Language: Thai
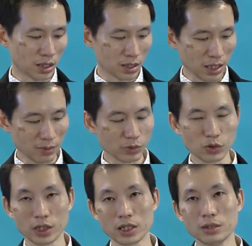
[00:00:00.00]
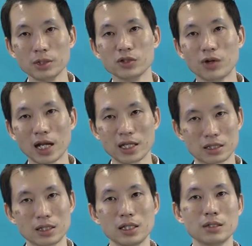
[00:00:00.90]
เซตอัพตัว enable
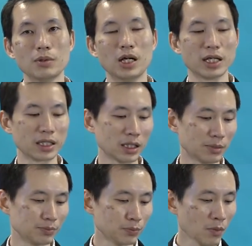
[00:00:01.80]
wireless ให้เรียบร้อยนะครับ